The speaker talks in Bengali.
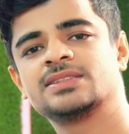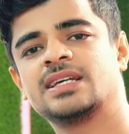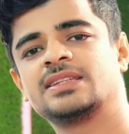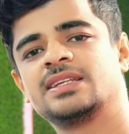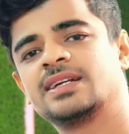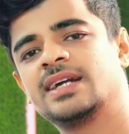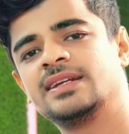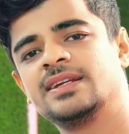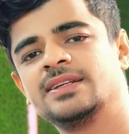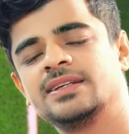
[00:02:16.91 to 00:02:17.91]
স্যার থেকে
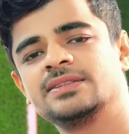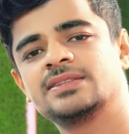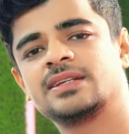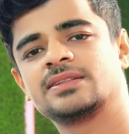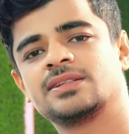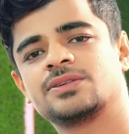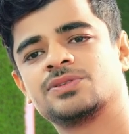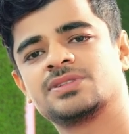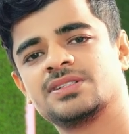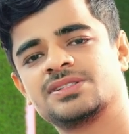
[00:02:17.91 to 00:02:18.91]
গাইডলাইন নেন স্যারের সাথে
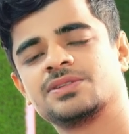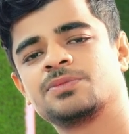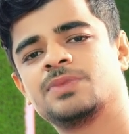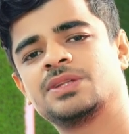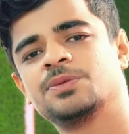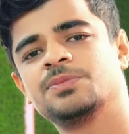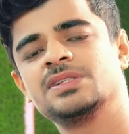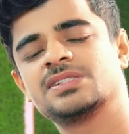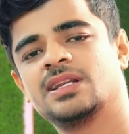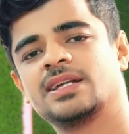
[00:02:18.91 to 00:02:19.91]
কনসালটেশন মাধ্যমে
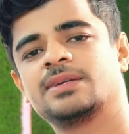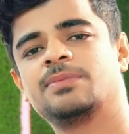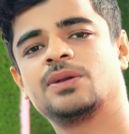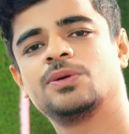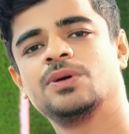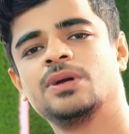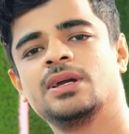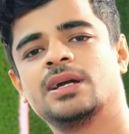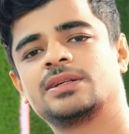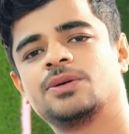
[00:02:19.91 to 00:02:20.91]
ইনশাল্লাহ একটা ভালো
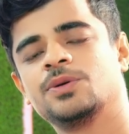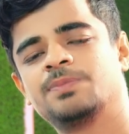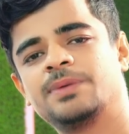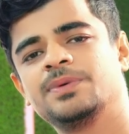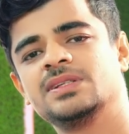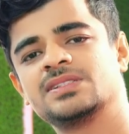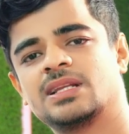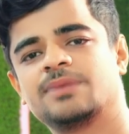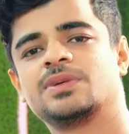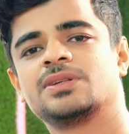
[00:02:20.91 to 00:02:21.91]
একটা ওই পাবেন
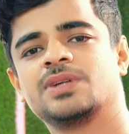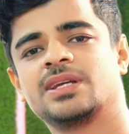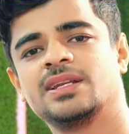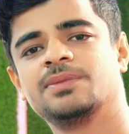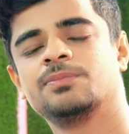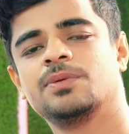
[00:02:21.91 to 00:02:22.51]
ইনশাল্লাহ আপনারা এখানে